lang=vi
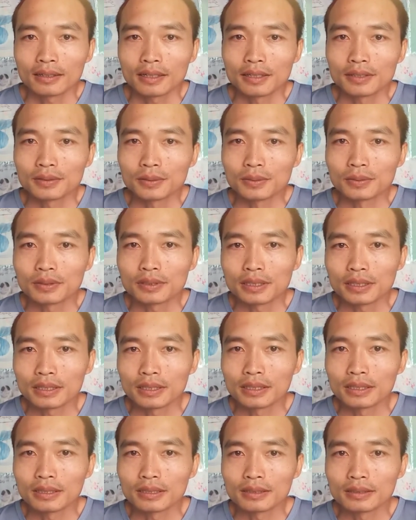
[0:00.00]
thầy trụ
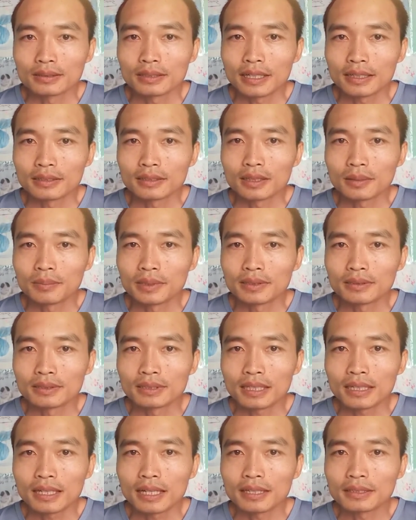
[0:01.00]
trì dạy cho mình
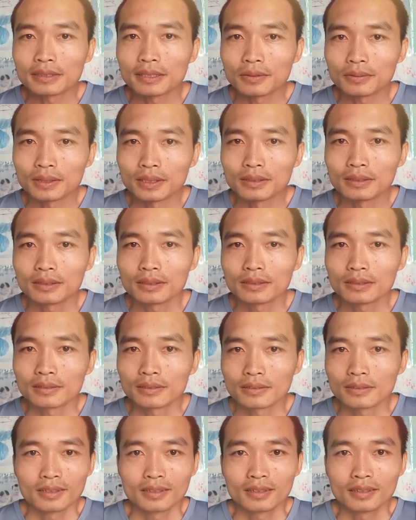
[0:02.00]
rất là nhiều thứ.
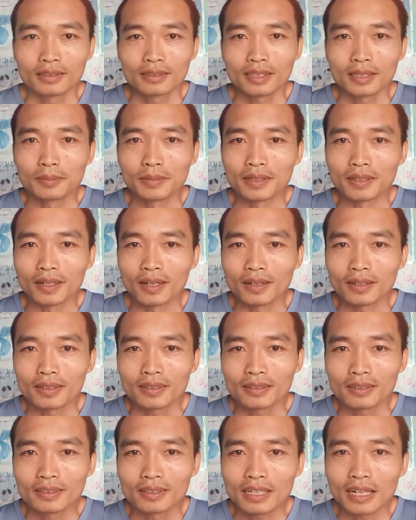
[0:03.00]
Khi mình
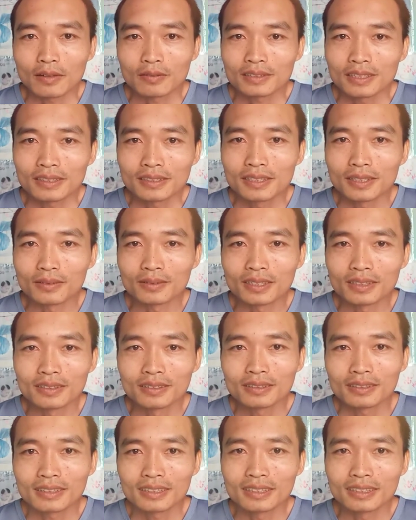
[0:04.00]
nói được học rất nhiều
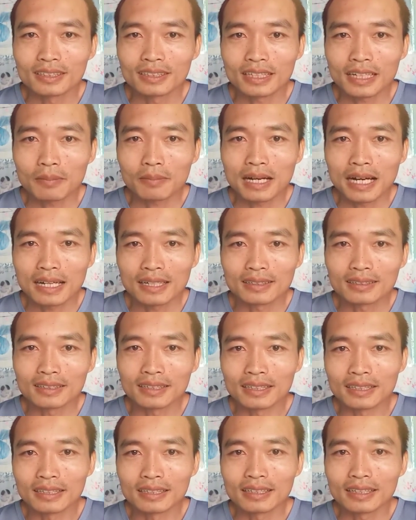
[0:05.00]
thứ thì các
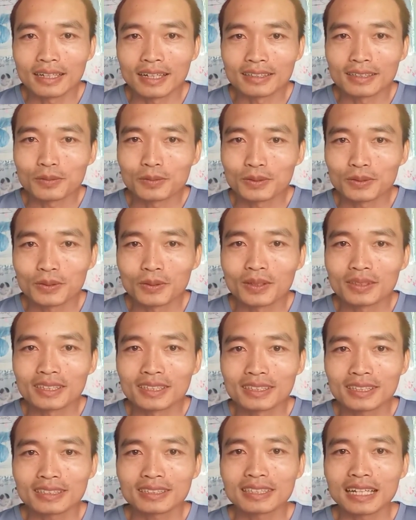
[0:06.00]
bạn nghĩ ở trong chùa
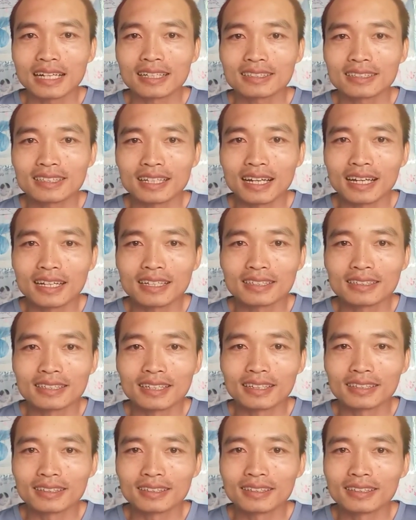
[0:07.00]
thì chắc chắn sẽ
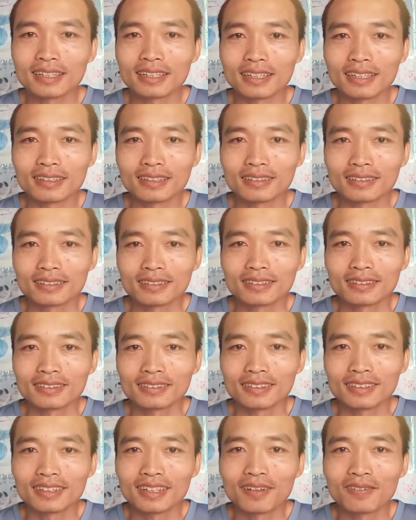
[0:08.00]
dạy kinh điển.
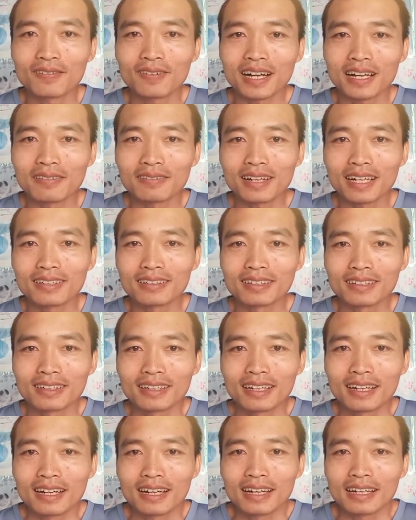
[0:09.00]
Nhưng không phải vậy.
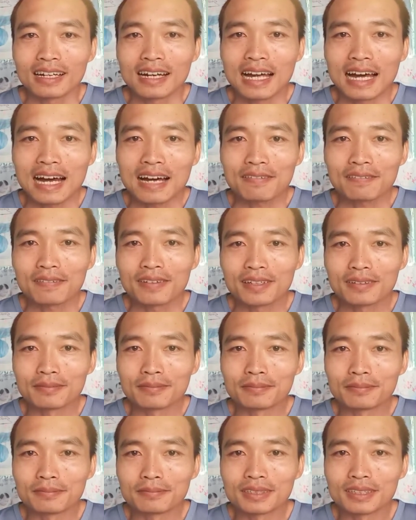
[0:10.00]
Đa
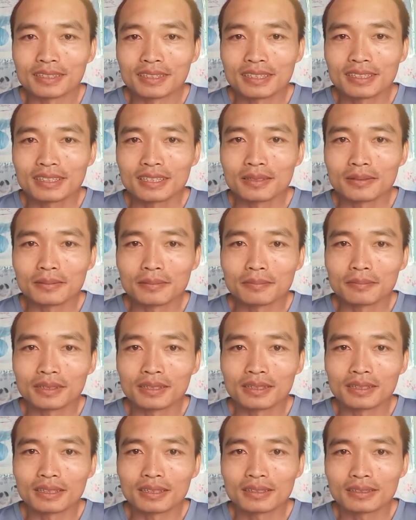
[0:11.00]
phần những cái gì
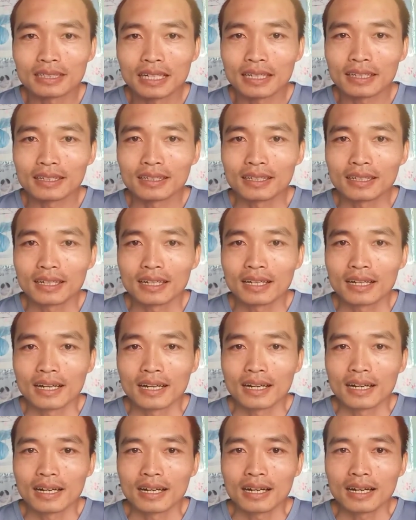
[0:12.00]
mình được dạy
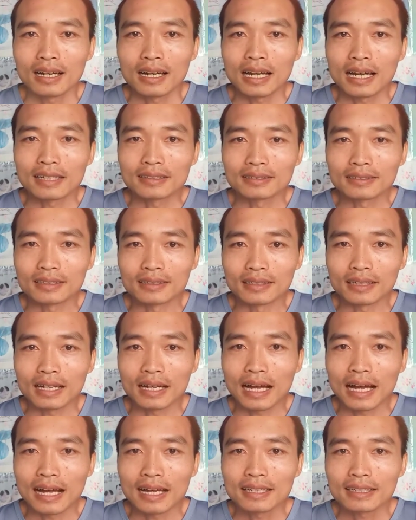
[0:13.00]
là
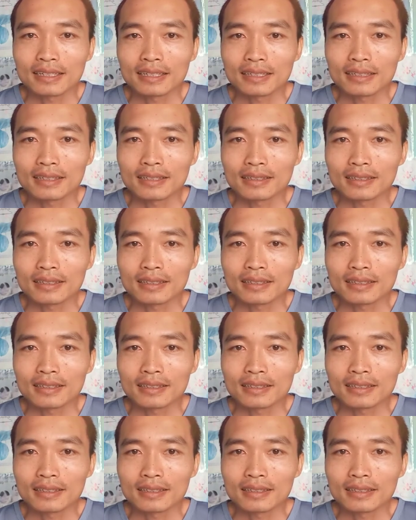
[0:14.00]
những cái